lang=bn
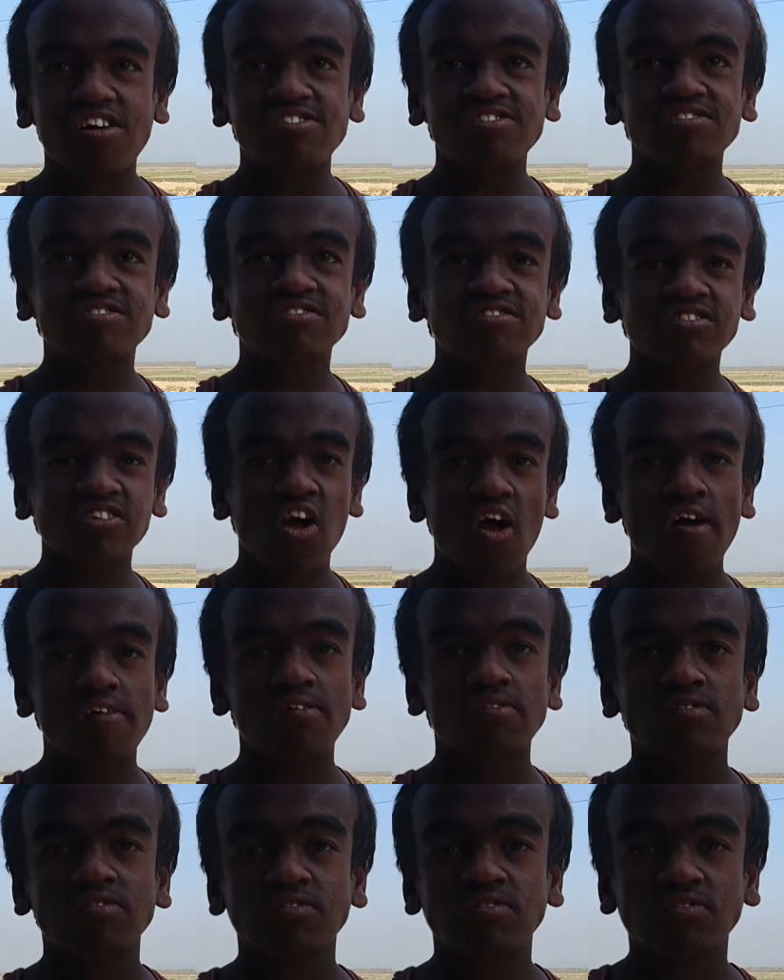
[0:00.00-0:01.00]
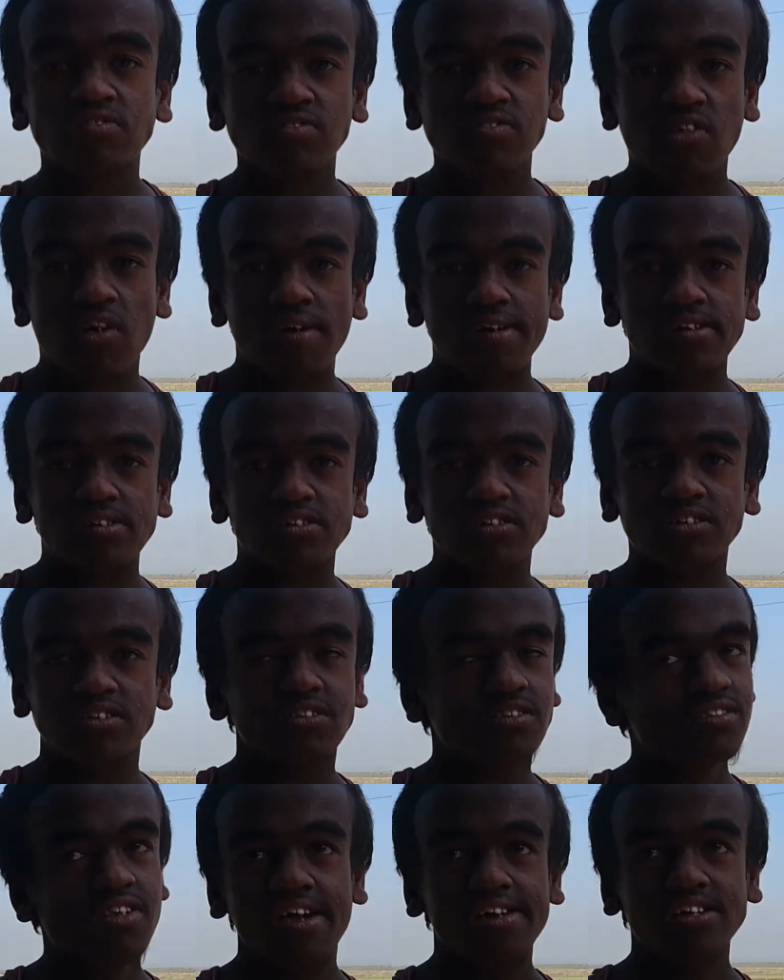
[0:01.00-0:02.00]
কবির তুমি সপ্তাহে শেভ করো নি
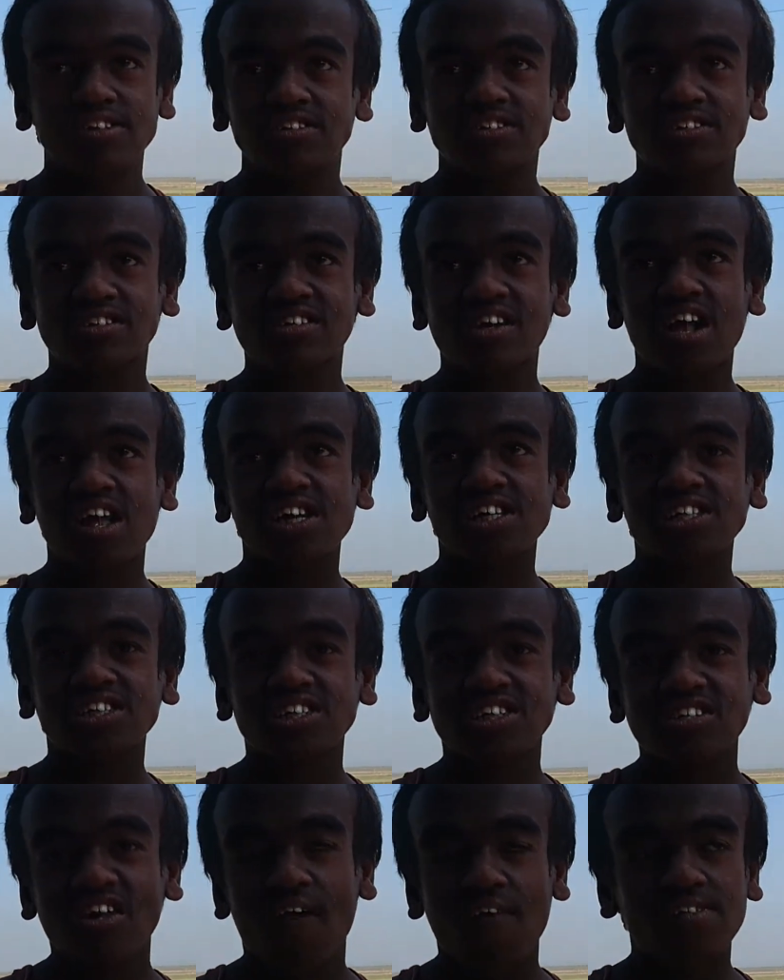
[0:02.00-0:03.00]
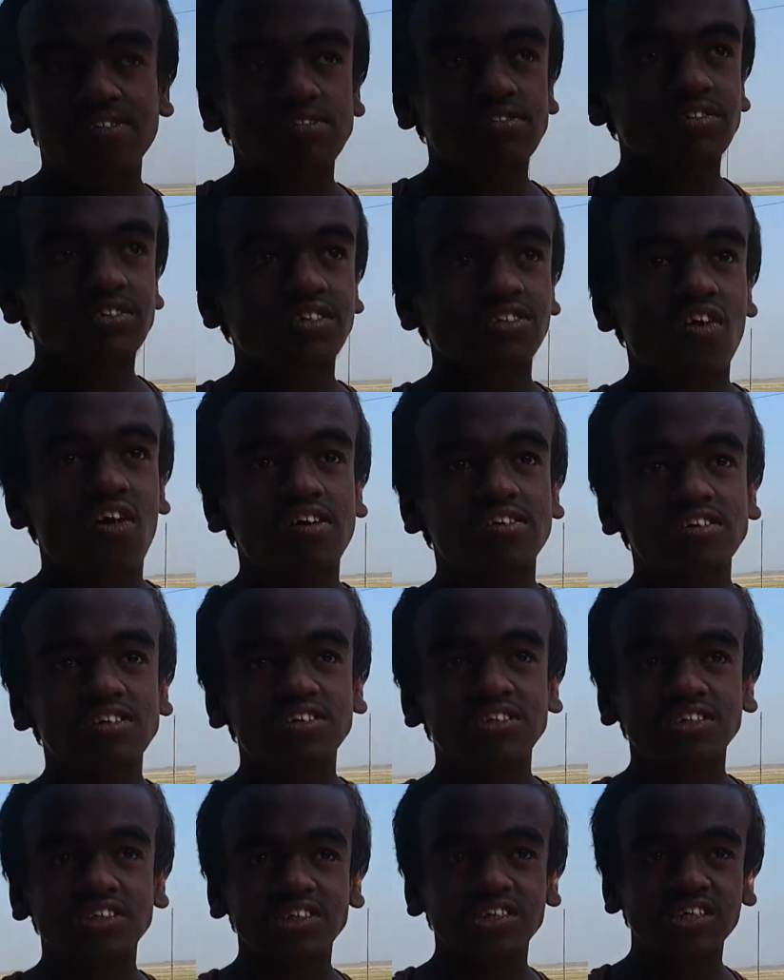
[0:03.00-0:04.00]
শেভ টেপ করো না
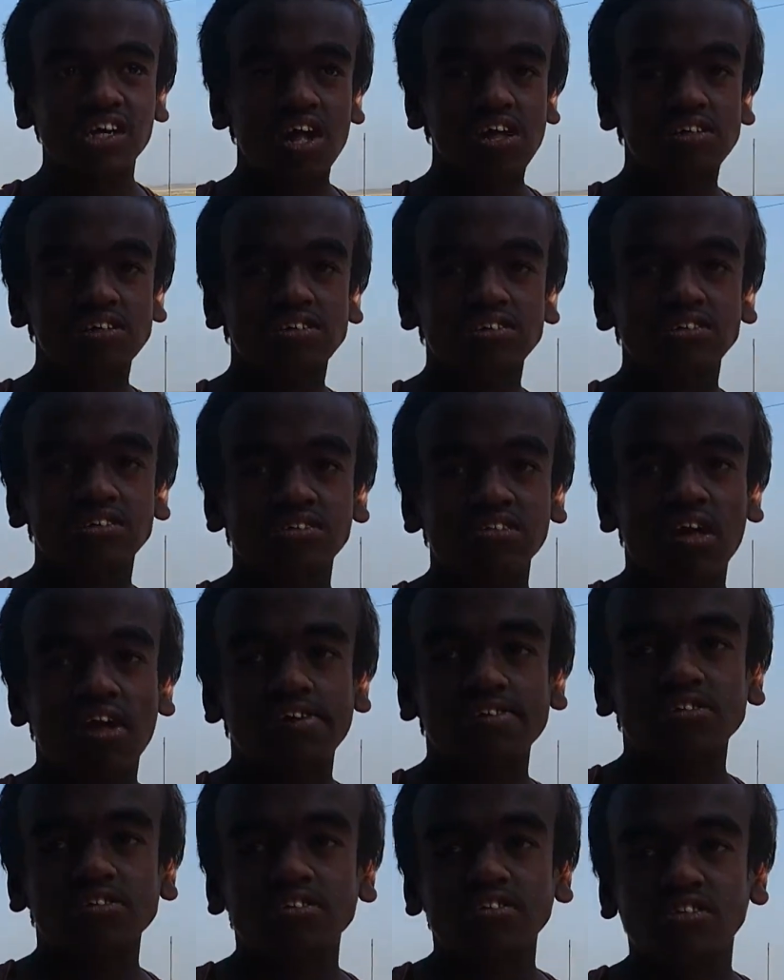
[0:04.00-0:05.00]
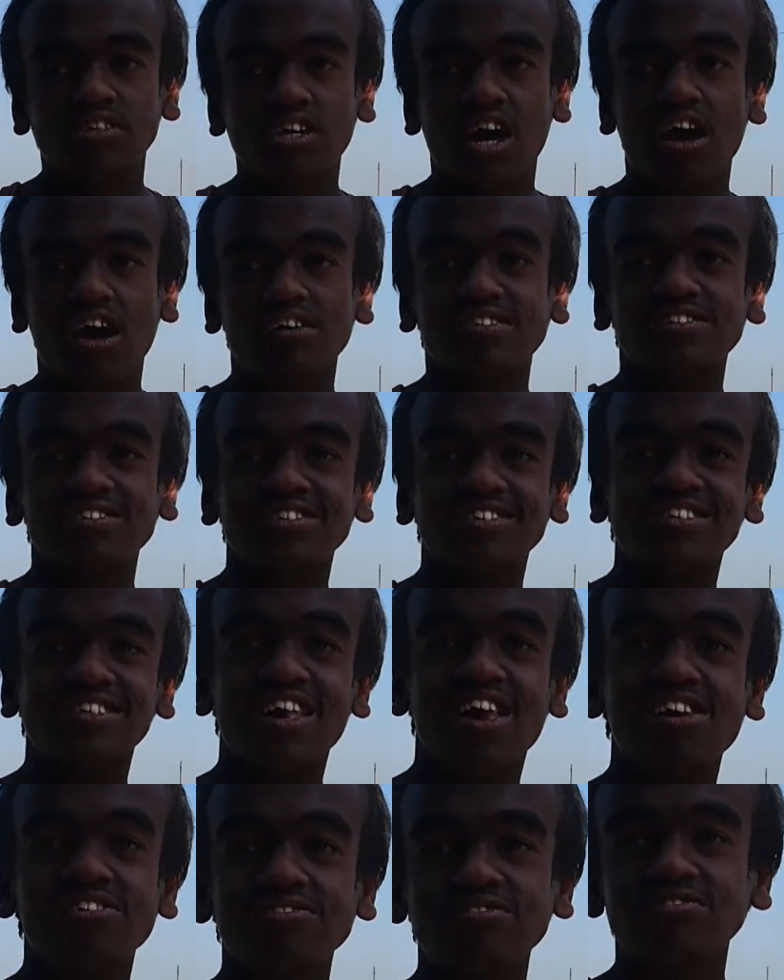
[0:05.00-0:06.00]
কথা বলো তো
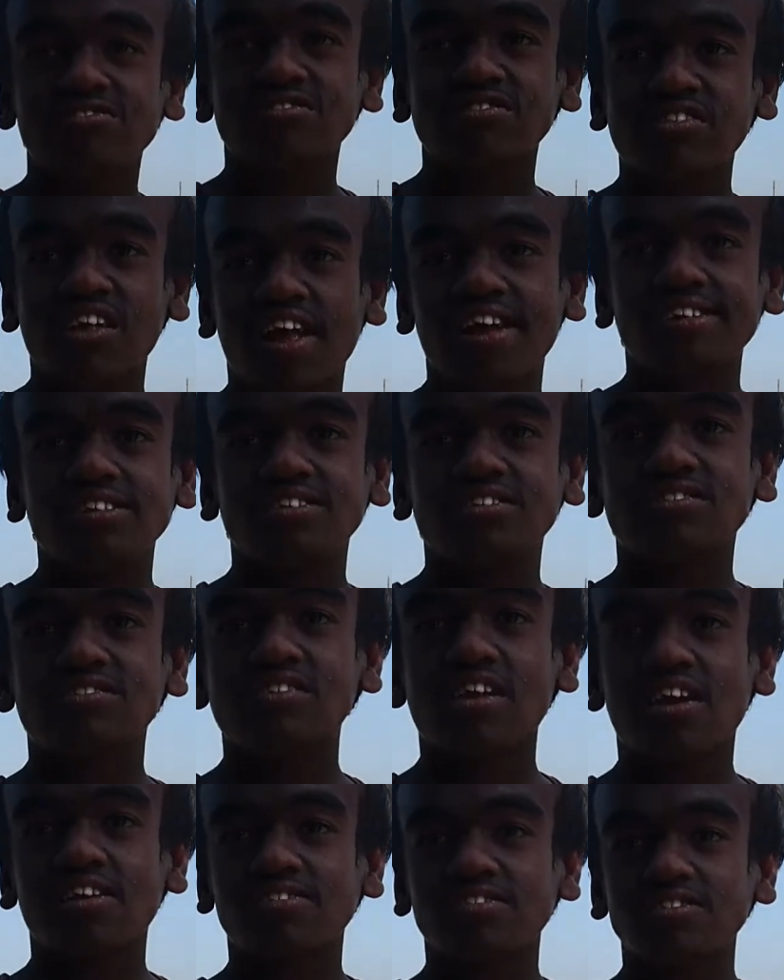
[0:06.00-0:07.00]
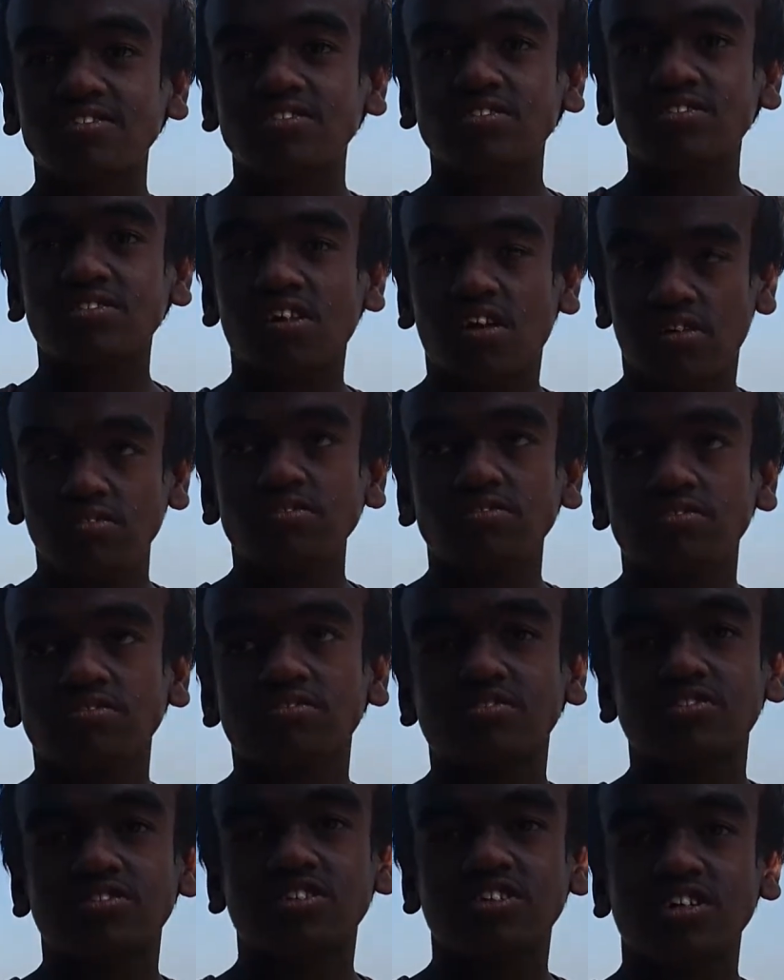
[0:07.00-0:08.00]
এই খাবারগুলো পেয়ে তুমি খুশি নি
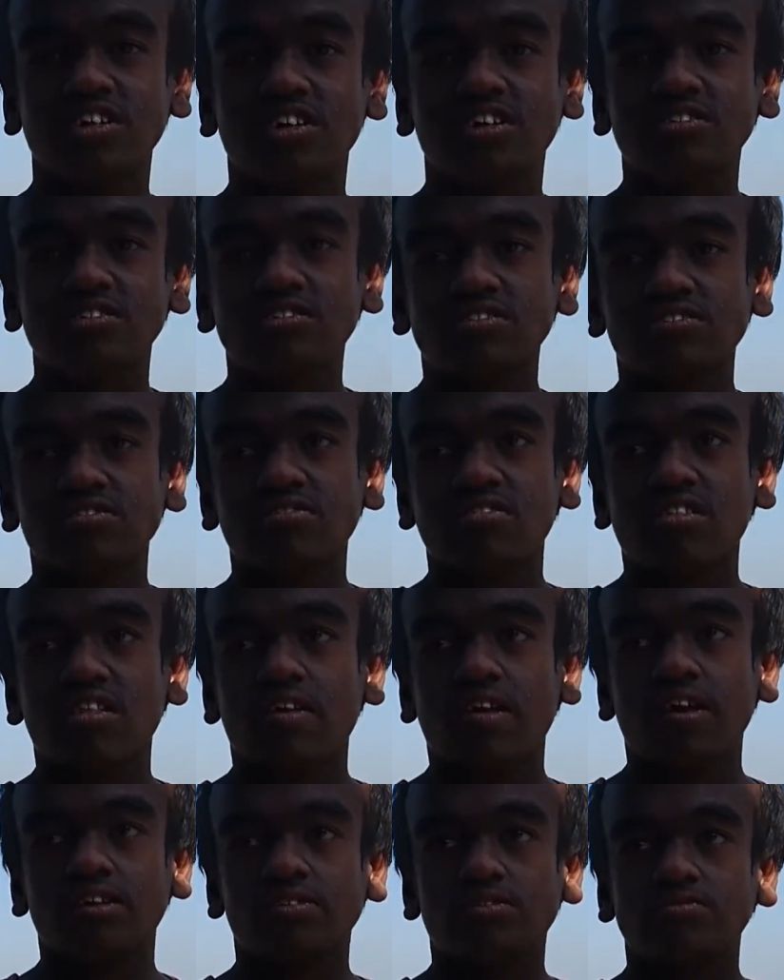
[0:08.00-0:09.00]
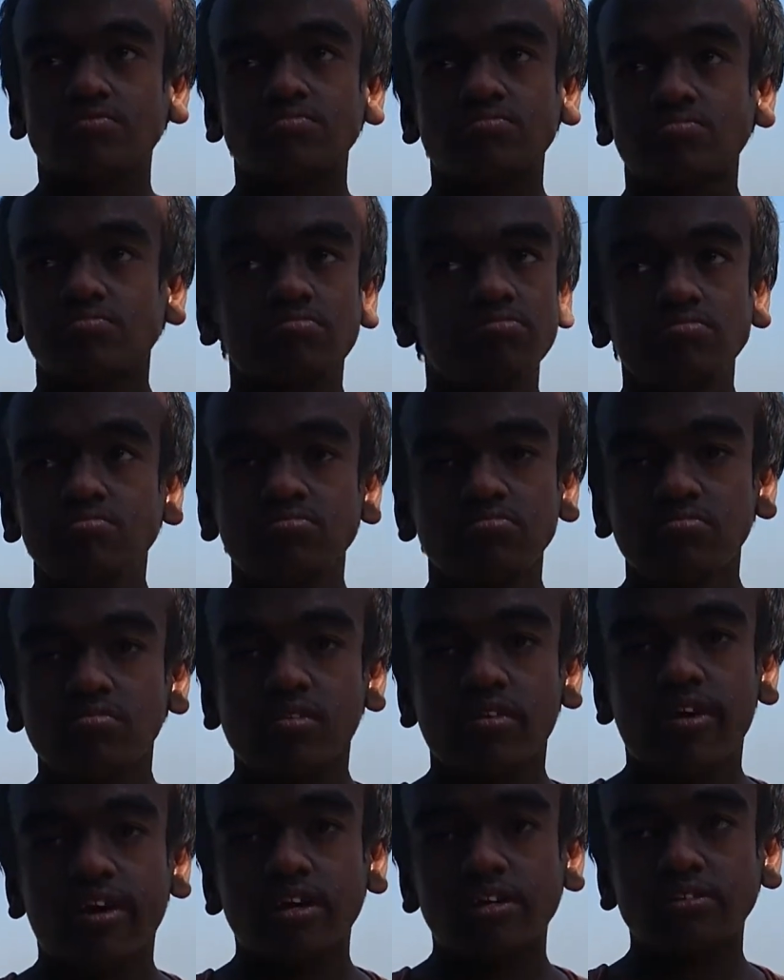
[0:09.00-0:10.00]
আর কিছু খাবা তুমি
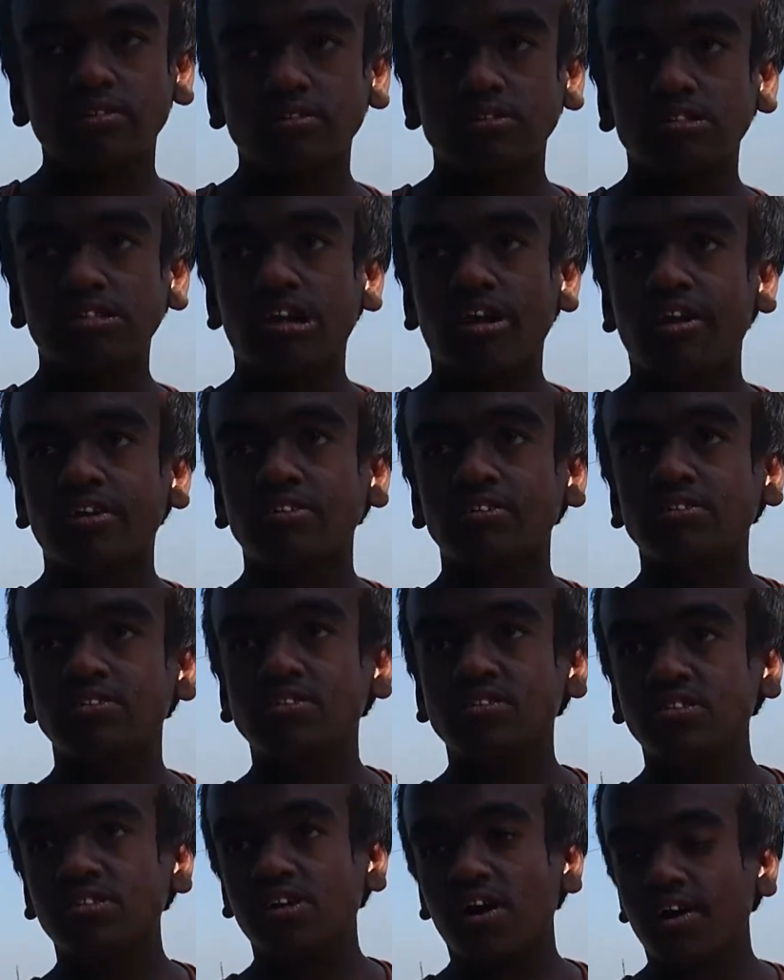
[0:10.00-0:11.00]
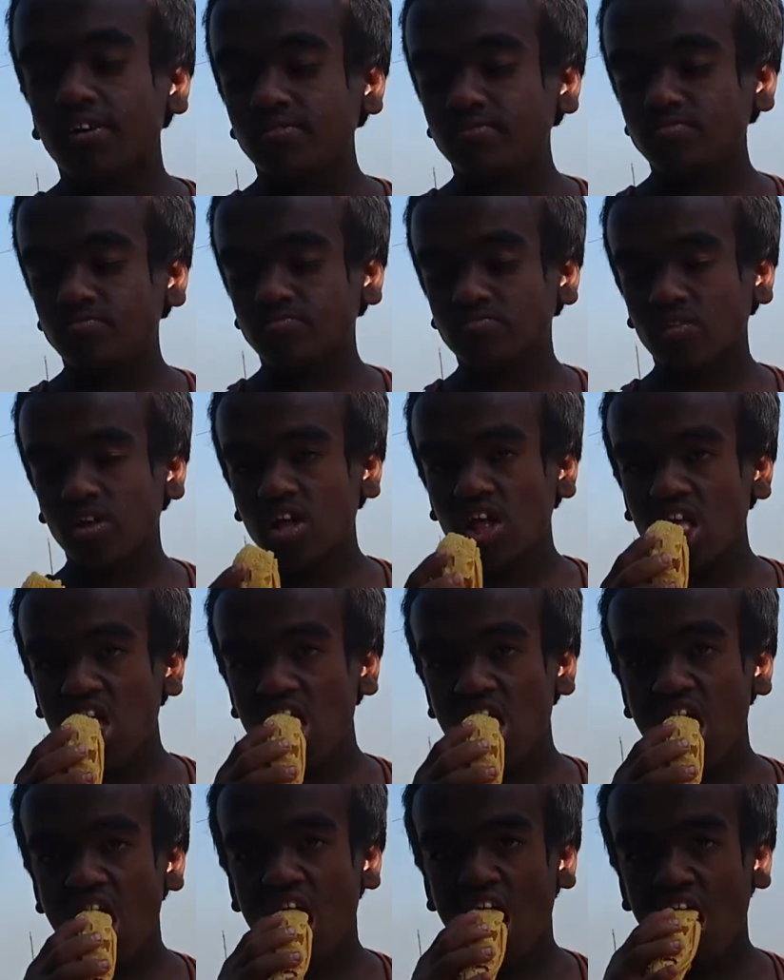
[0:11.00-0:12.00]
হুম ঠিক আছে তুমি খুশি থাকলে আমরা
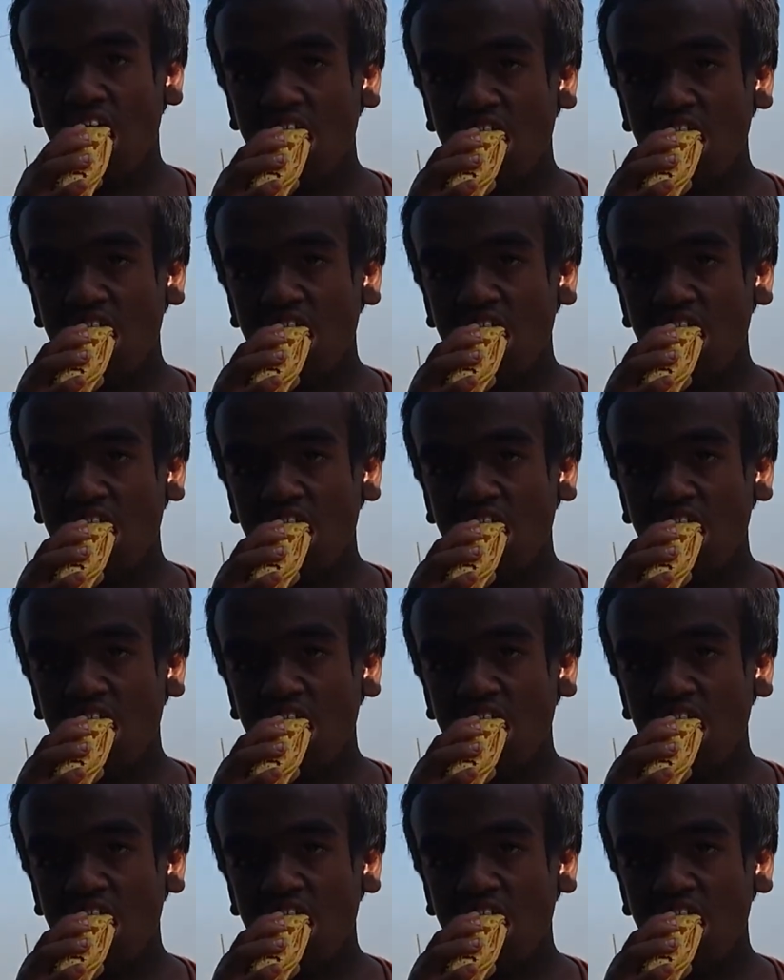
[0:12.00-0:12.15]
খুশি